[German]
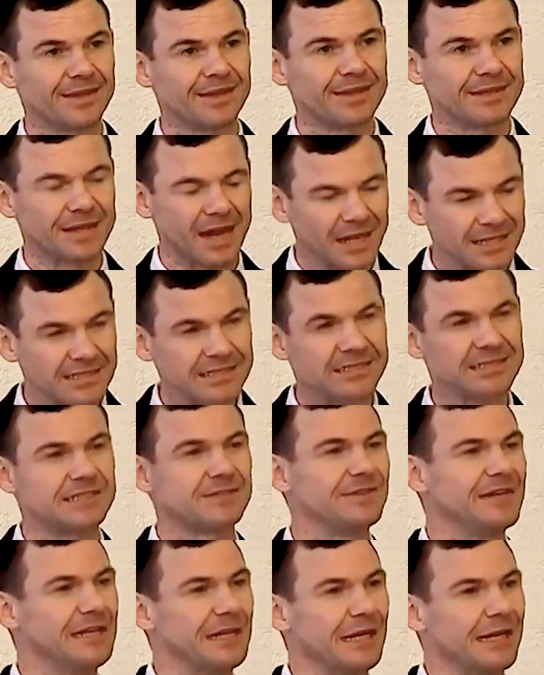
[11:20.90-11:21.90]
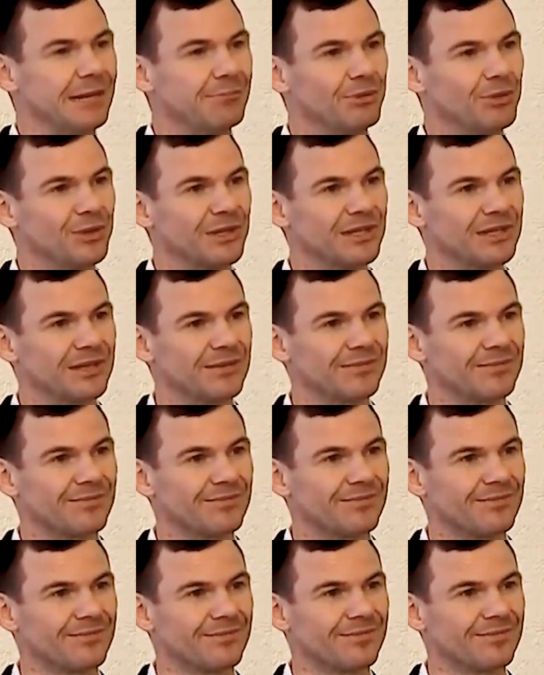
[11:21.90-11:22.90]
Das ist Wiedergeburt.
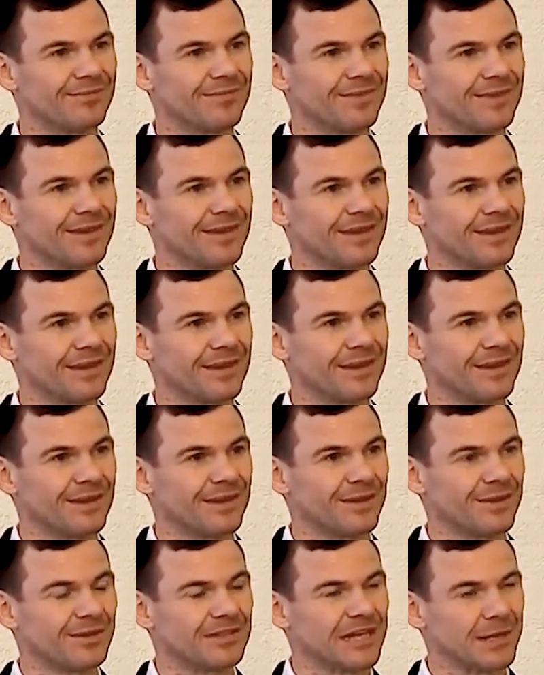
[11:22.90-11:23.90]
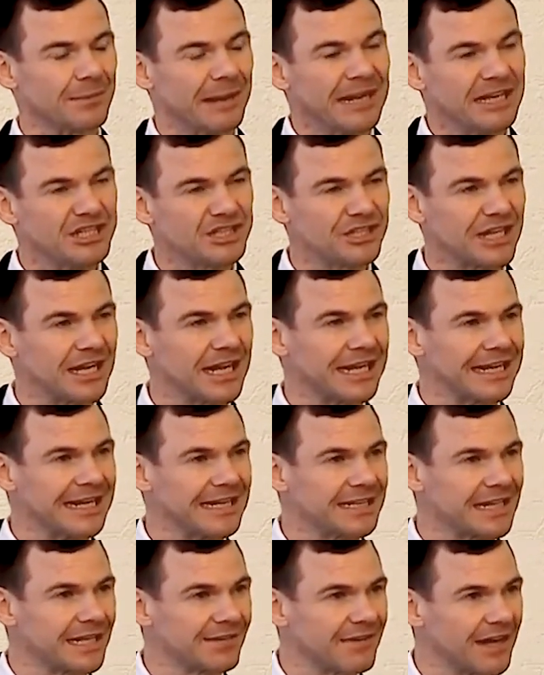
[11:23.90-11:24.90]
Und der Mensch, der
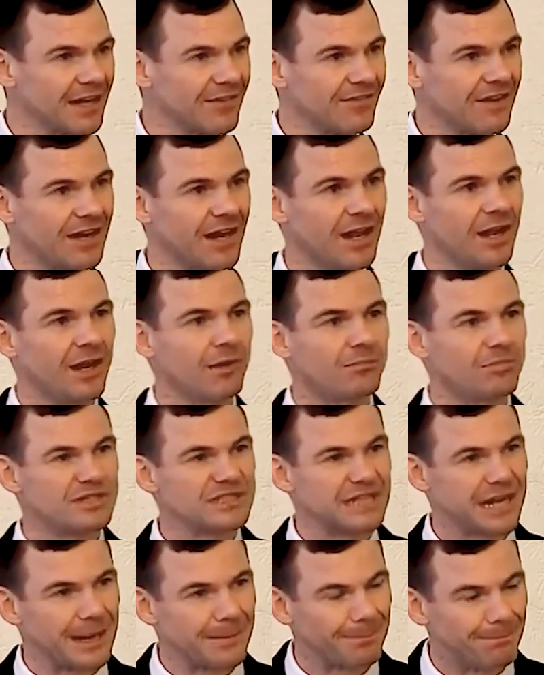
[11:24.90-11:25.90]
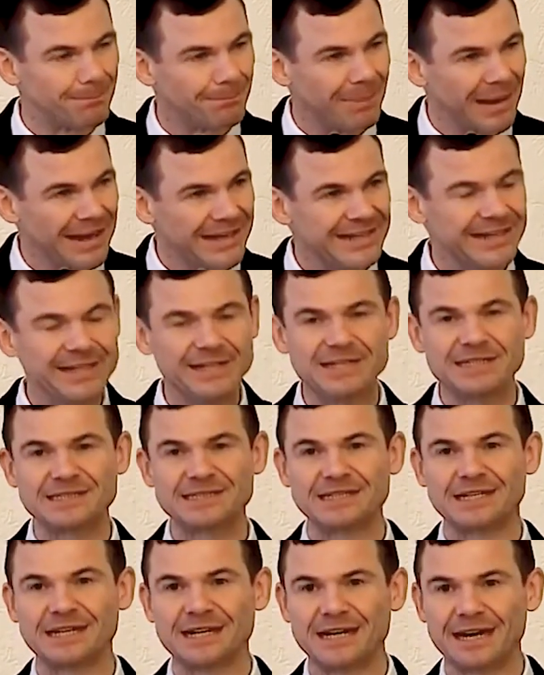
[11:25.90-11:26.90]
gerettet werden will, muss
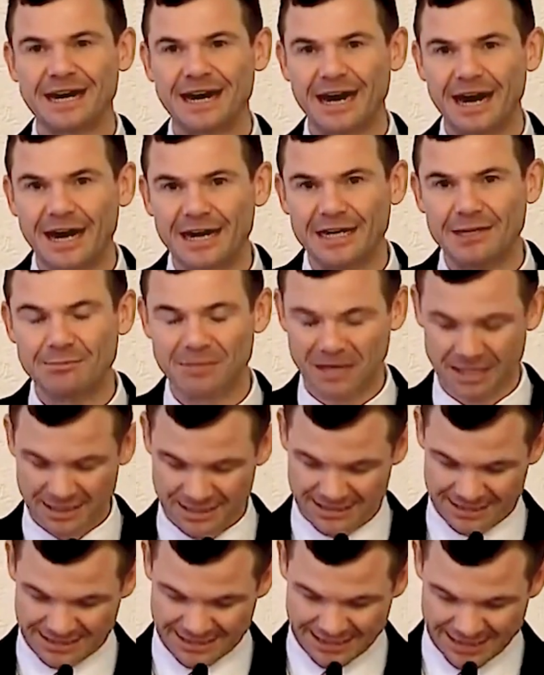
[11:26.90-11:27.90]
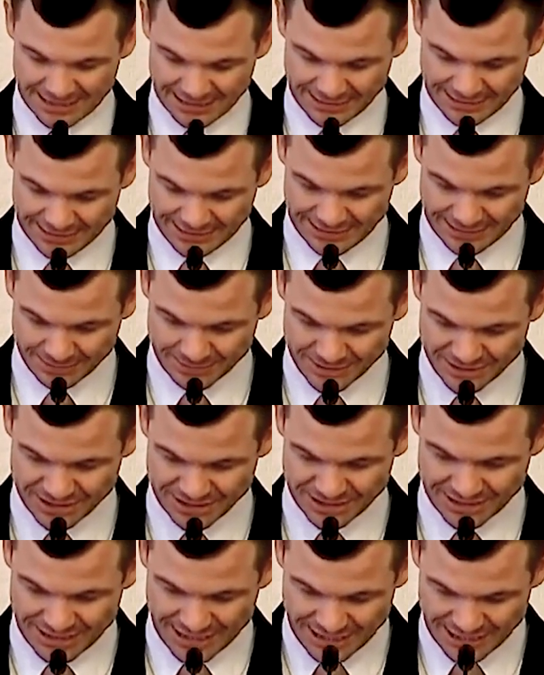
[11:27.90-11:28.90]
beides einmal erlebt
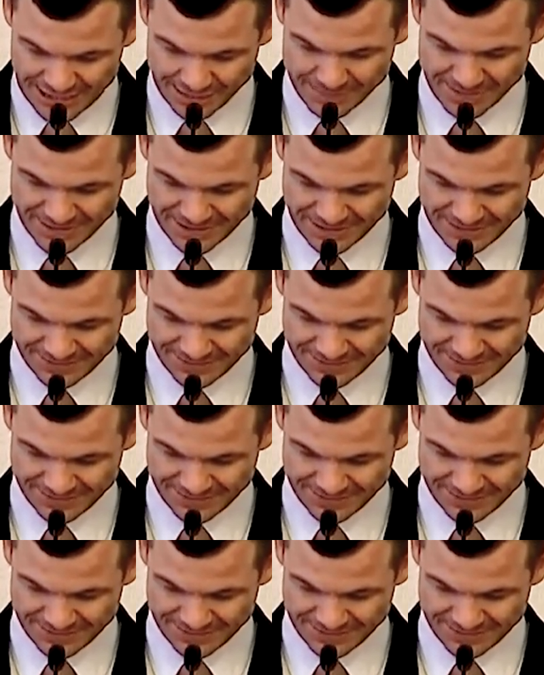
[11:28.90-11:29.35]
haben.